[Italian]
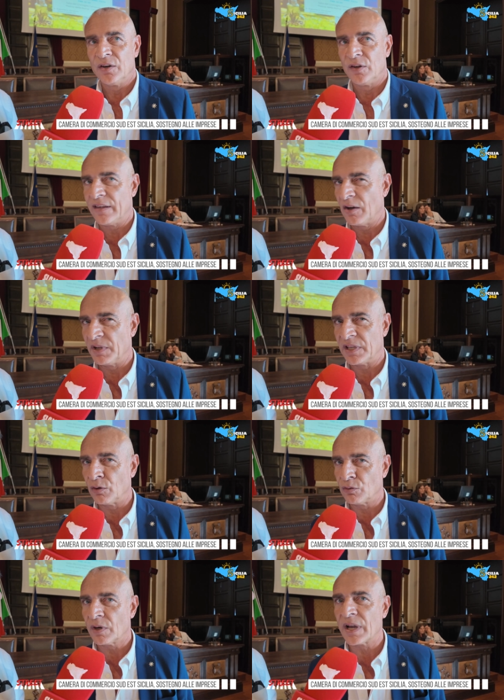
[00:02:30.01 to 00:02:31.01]
Noi stiamo
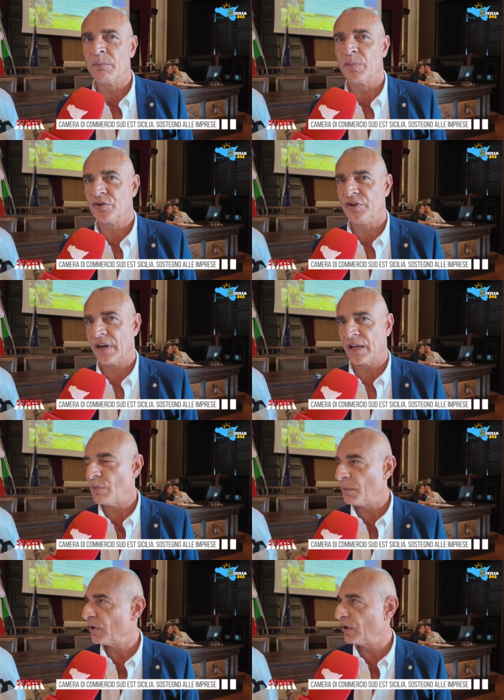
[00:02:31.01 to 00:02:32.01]
mettendo sul campo circa
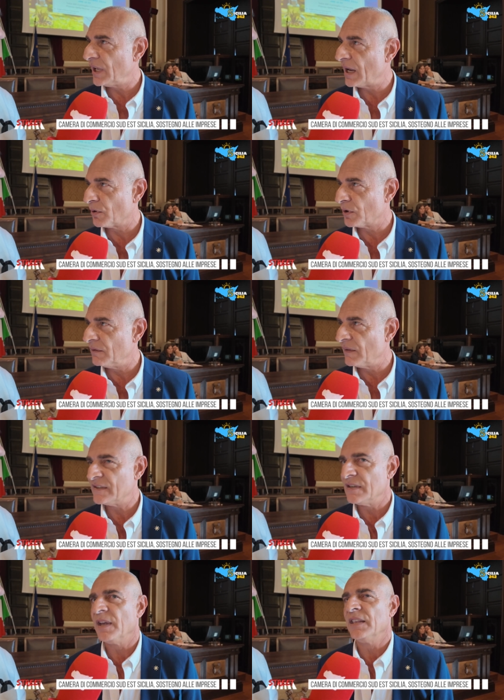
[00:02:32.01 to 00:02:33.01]
2 milioni di euro di
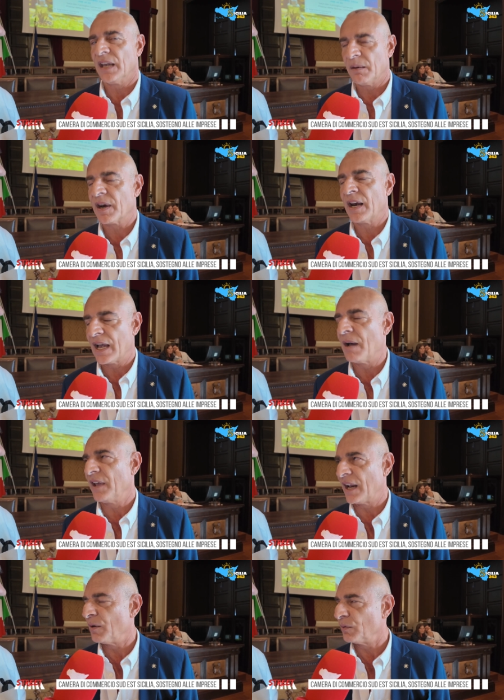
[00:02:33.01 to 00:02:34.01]
investimenti che per la
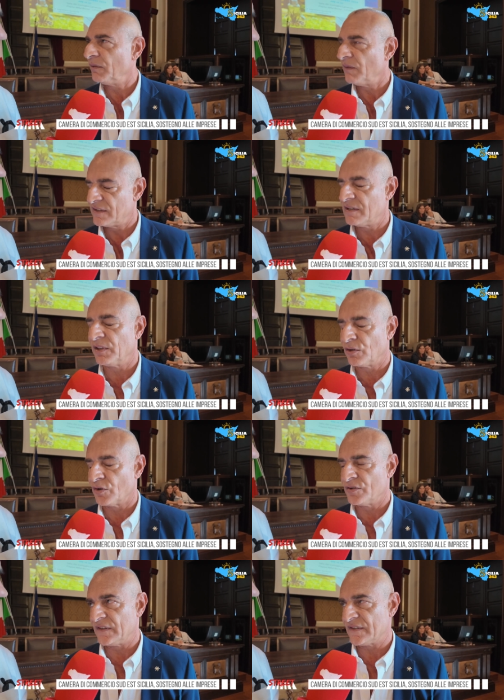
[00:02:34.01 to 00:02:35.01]
Camera è un
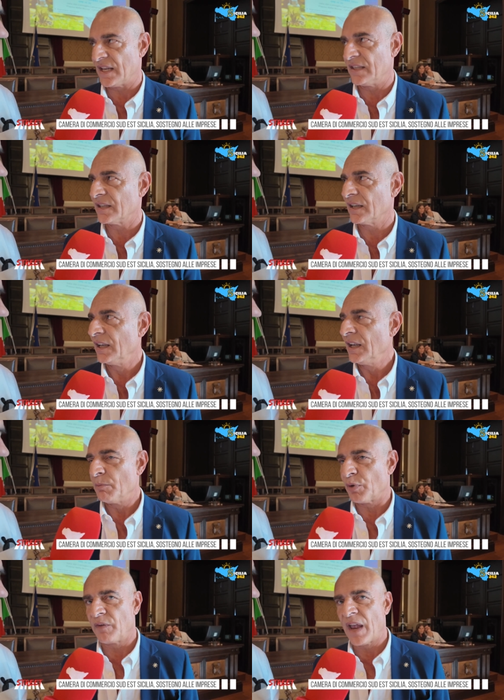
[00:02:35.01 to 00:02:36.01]
investimento consistente.
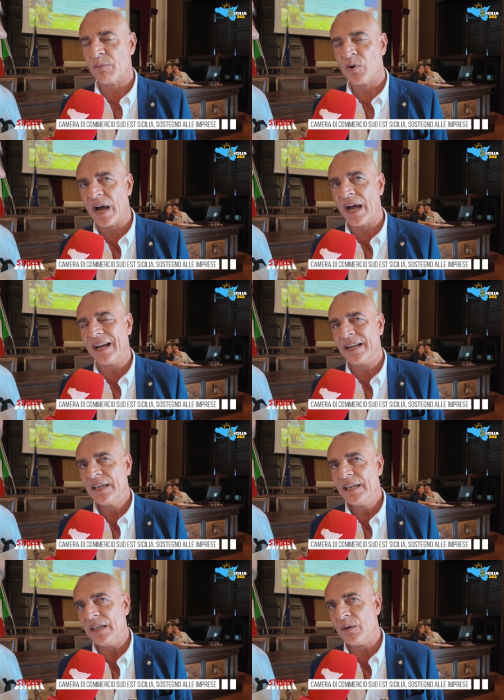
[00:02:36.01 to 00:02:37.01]
Proviamo a,
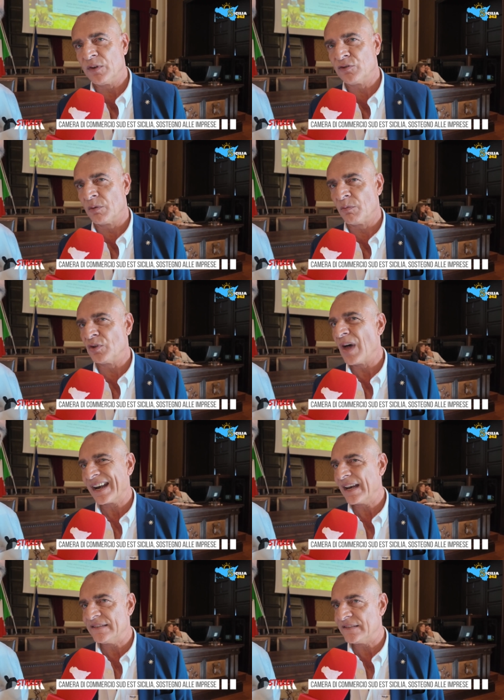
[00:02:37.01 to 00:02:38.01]
in questo modo
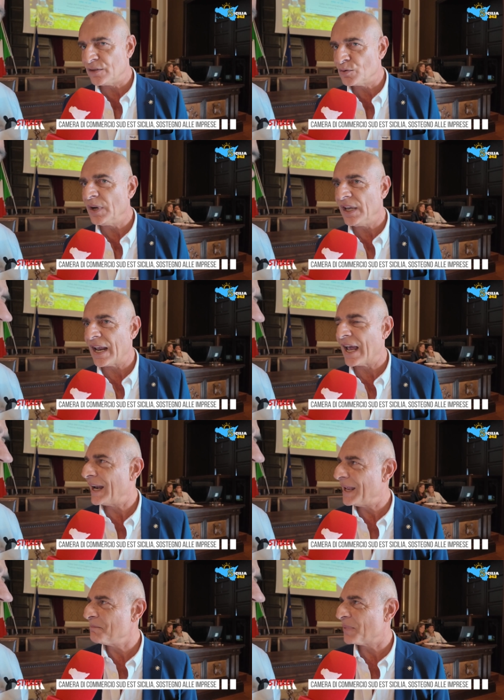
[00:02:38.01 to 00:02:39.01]
a restituire
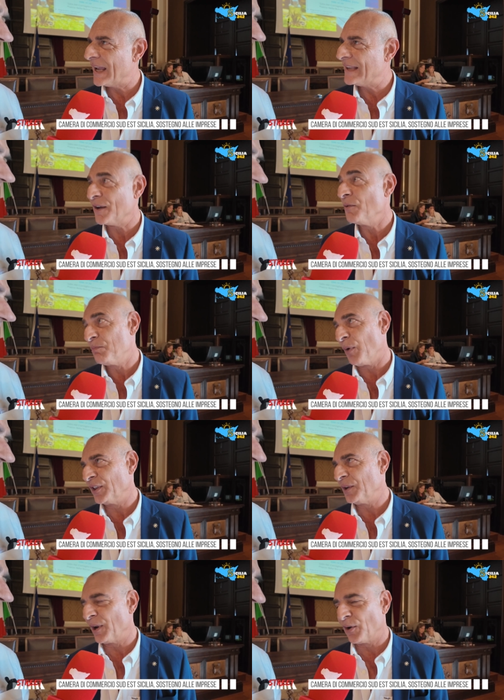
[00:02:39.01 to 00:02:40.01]
alle imprese un
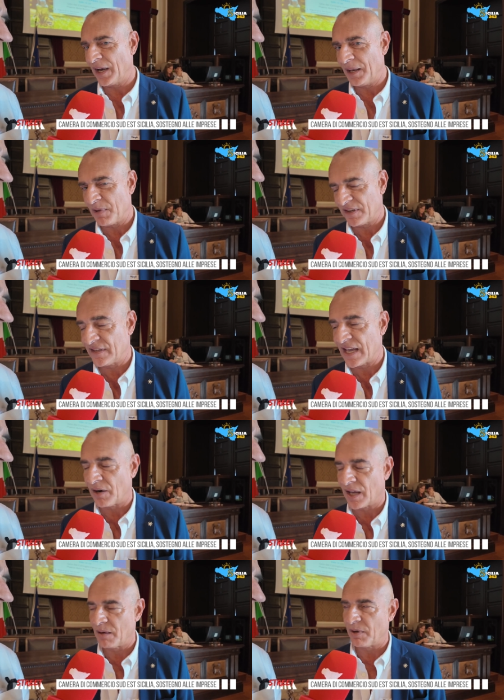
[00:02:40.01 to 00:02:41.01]
po' di quello che le imprese
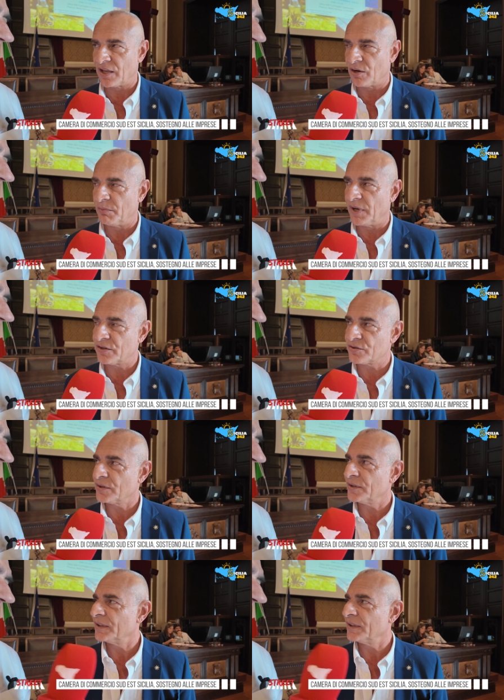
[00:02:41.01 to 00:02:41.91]
danno alla Camera di Commercio.